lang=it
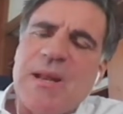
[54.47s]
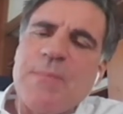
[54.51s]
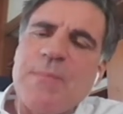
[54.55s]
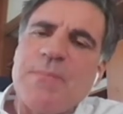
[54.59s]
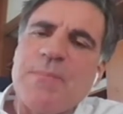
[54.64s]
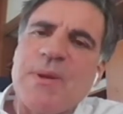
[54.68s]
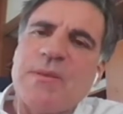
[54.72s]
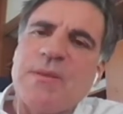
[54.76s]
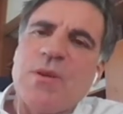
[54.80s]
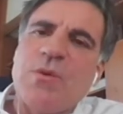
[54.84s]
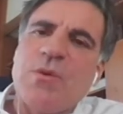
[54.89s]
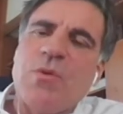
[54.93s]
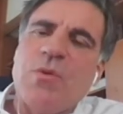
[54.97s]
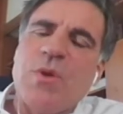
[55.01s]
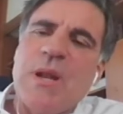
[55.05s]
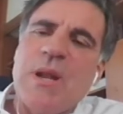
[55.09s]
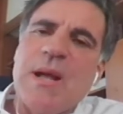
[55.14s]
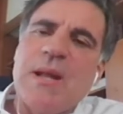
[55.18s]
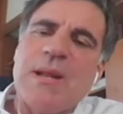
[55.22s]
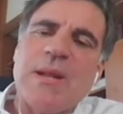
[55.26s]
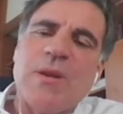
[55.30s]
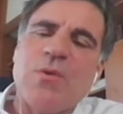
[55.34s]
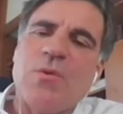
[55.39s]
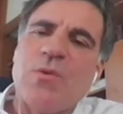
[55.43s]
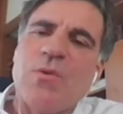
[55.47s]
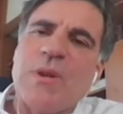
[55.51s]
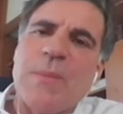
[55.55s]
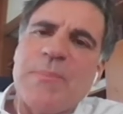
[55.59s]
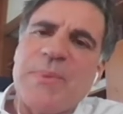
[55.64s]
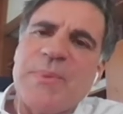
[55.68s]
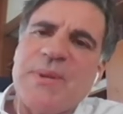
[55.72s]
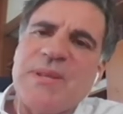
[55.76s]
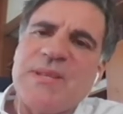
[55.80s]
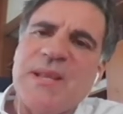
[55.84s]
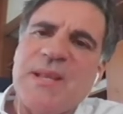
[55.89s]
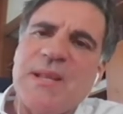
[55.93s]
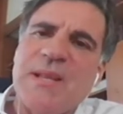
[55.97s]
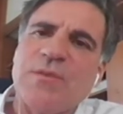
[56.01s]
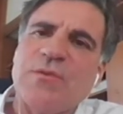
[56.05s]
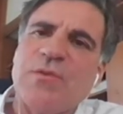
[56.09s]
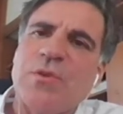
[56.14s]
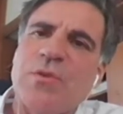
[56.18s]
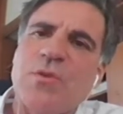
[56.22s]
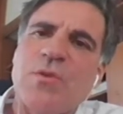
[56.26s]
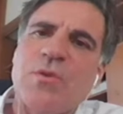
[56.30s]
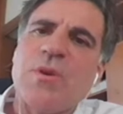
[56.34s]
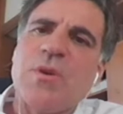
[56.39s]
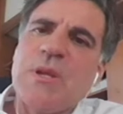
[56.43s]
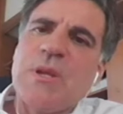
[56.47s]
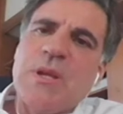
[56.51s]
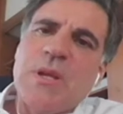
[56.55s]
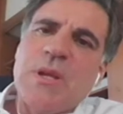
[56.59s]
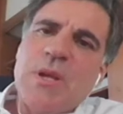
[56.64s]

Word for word: in particolare non rappresentano